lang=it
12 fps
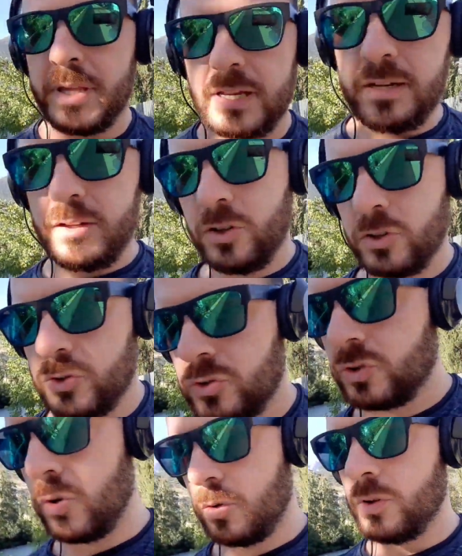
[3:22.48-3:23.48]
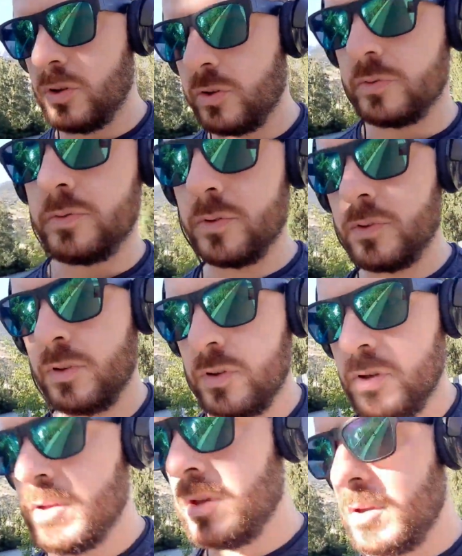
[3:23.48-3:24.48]
per il nostro
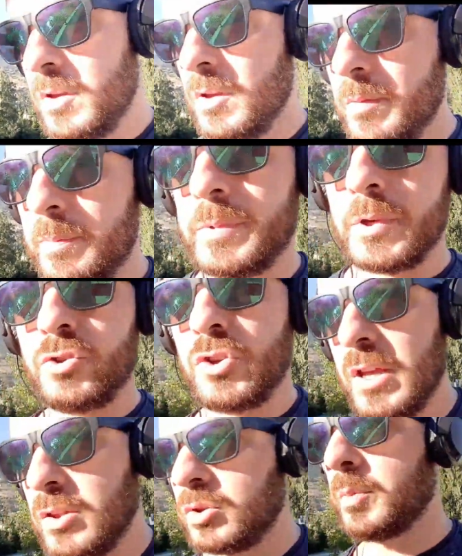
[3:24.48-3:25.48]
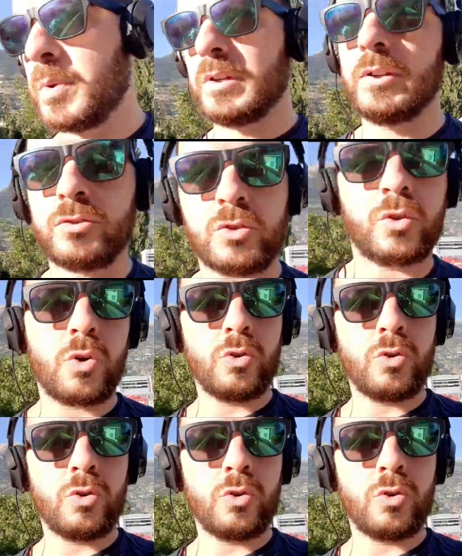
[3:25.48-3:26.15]
progetto, per il nostro